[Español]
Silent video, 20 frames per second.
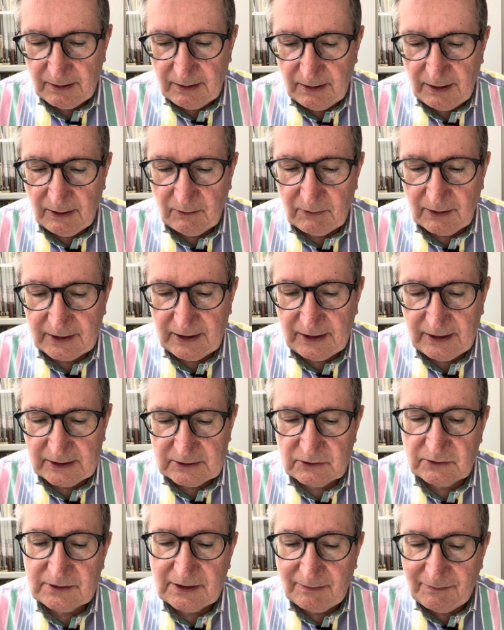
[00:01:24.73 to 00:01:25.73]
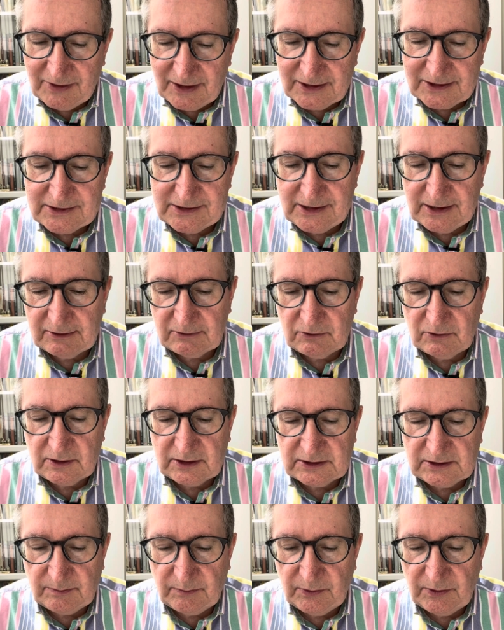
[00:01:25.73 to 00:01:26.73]
En cualquier caso, también es cierto
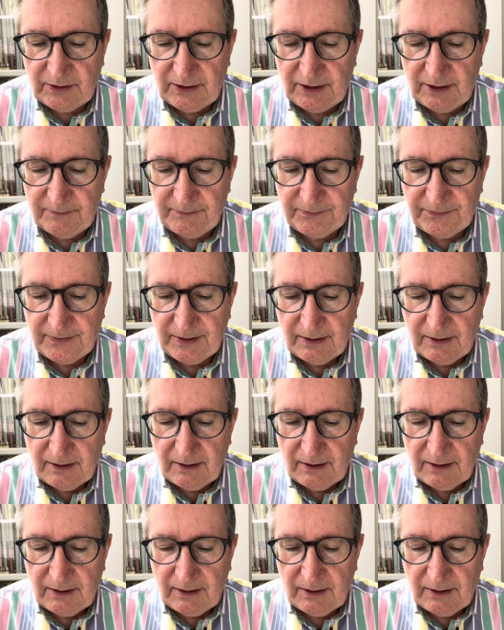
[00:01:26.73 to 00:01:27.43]
que se pueden